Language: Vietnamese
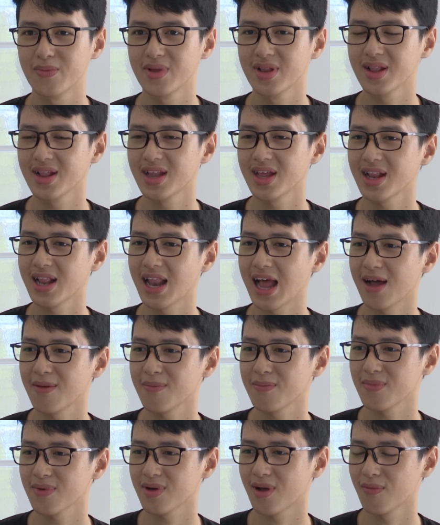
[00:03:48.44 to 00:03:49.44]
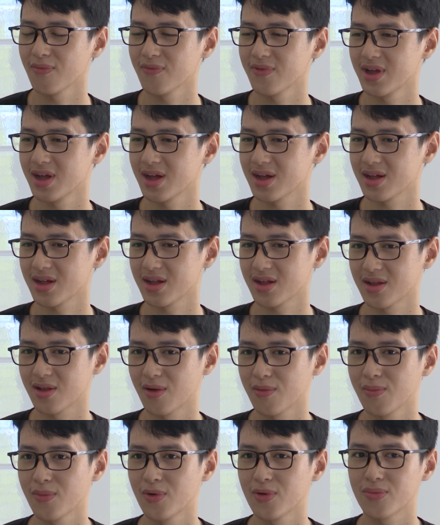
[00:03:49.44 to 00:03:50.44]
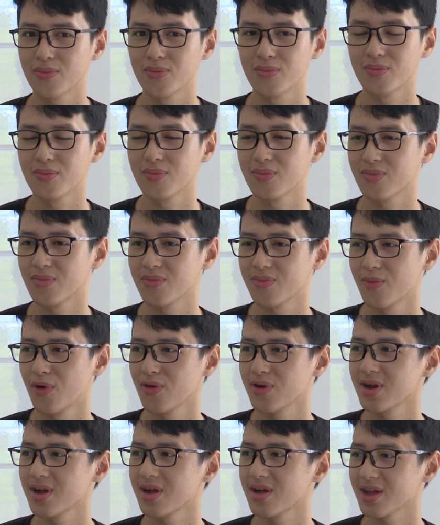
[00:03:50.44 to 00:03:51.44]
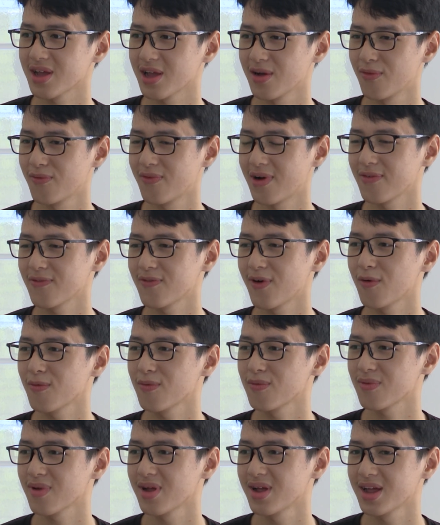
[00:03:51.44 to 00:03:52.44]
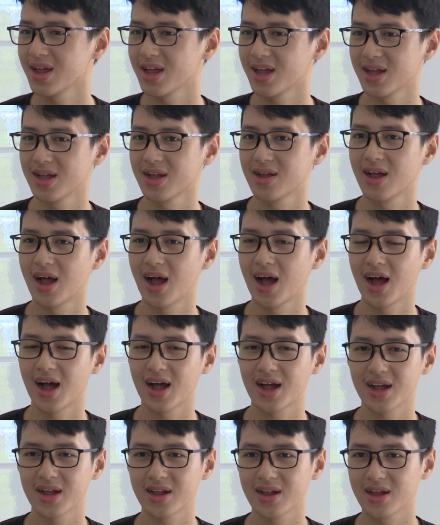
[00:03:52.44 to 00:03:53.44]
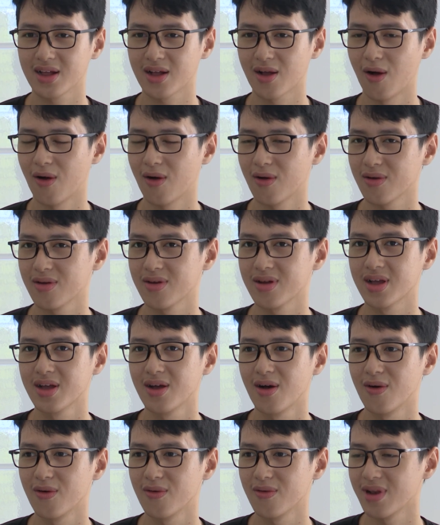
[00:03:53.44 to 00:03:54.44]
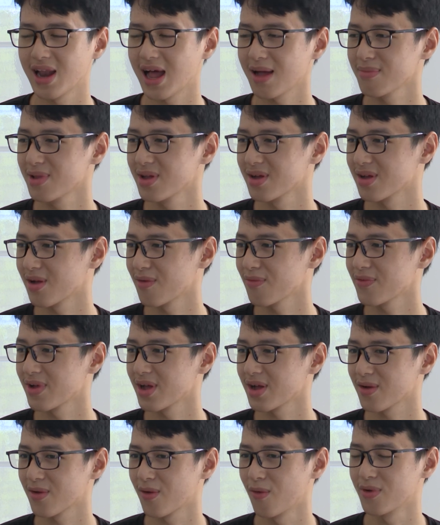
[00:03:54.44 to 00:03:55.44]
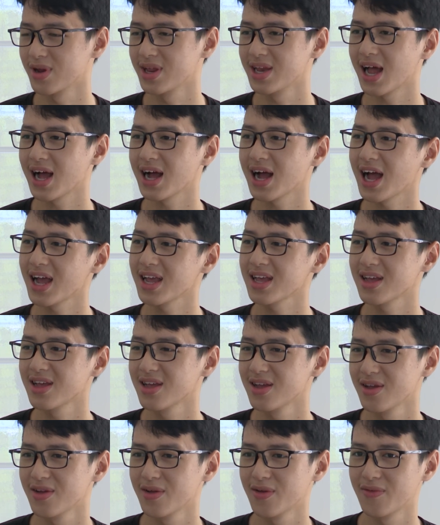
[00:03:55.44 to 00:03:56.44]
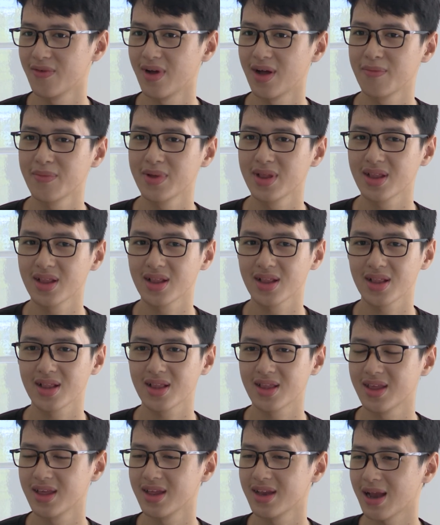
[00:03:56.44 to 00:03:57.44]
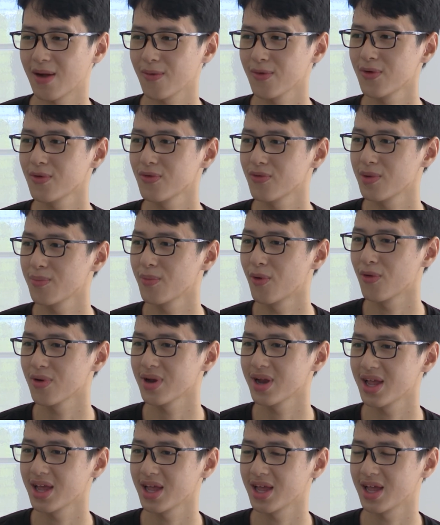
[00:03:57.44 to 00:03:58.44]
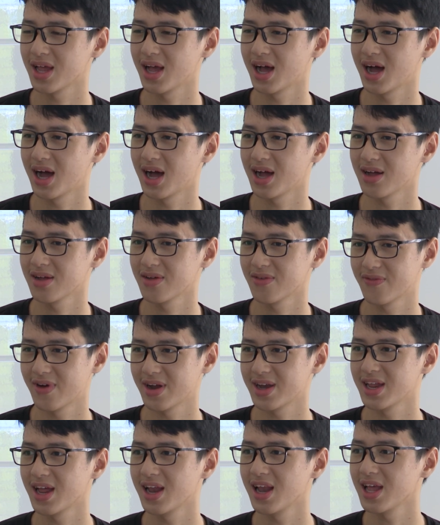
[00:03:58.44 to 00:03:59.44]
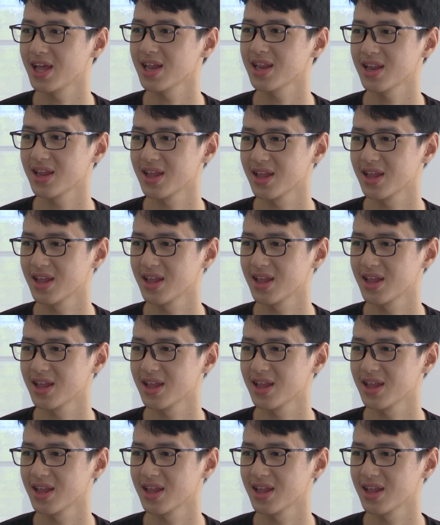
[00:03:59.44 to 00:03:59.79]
mình thích làm công việc trong một môi trường kiểu văn phòng, có kiểu làm những công việc cố định hàng ngày và mình chỉ trau dồi chuyên môn để phát triển lên.